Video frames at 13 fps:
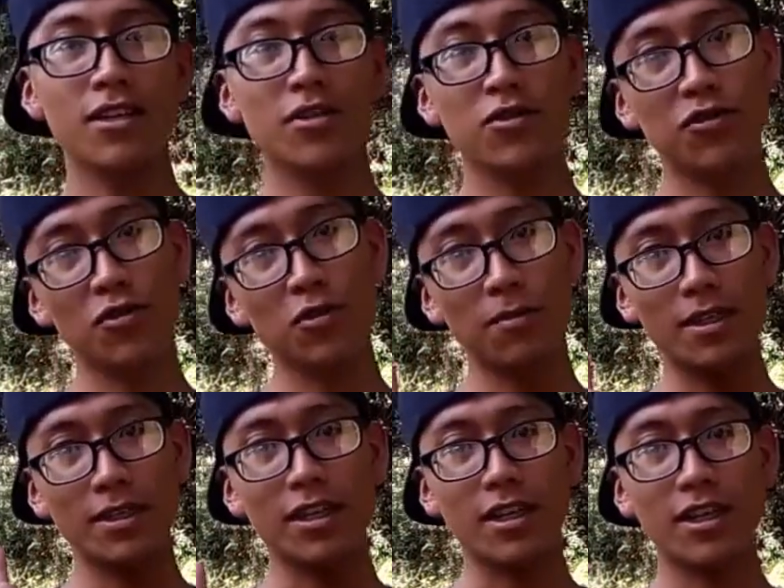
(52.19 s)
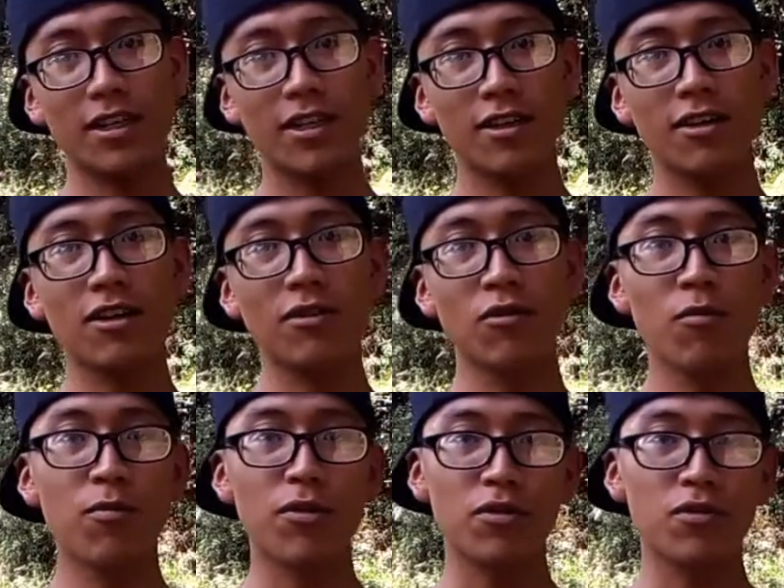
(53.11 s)
yo soy más que nada un
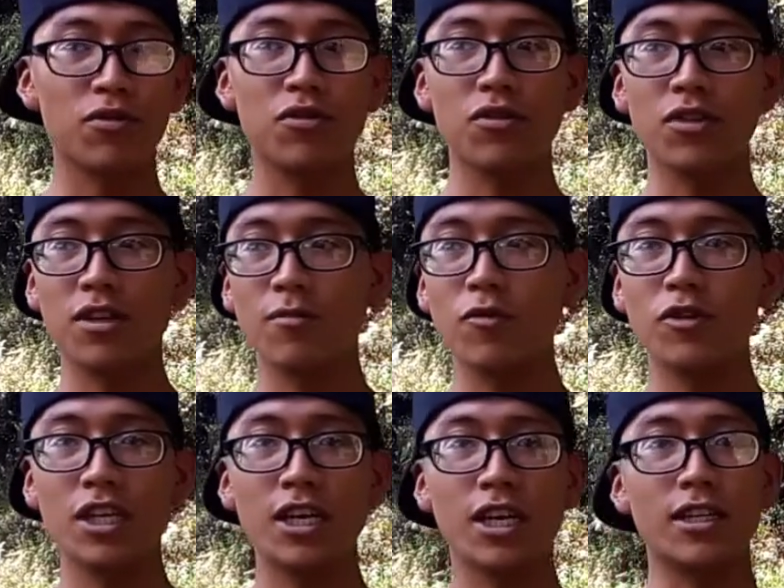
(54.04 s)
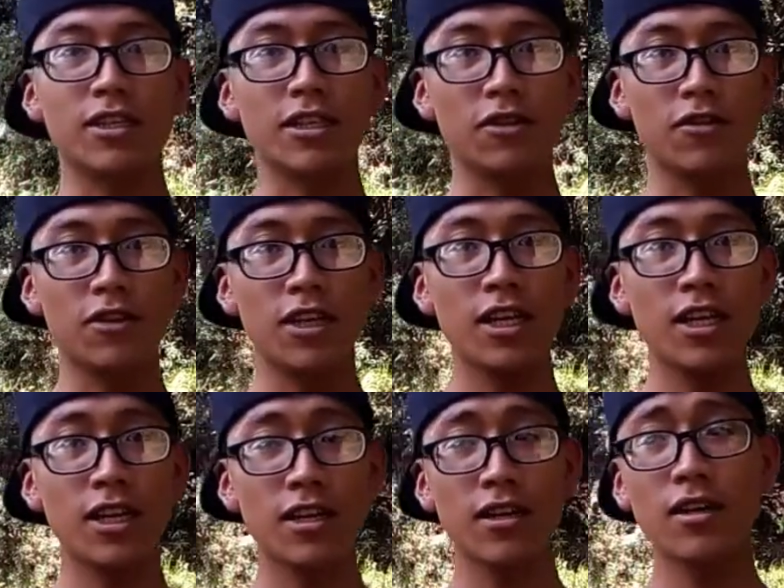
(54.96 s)
productor de música
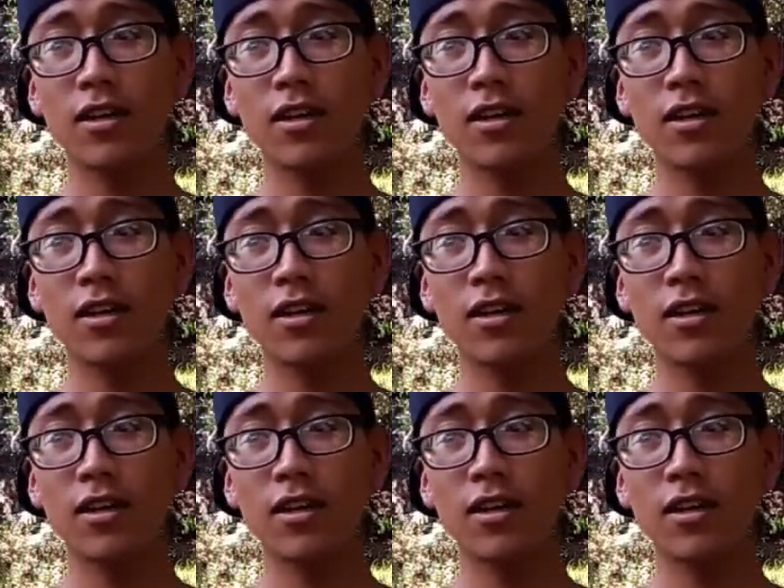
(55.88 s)
psicodélica.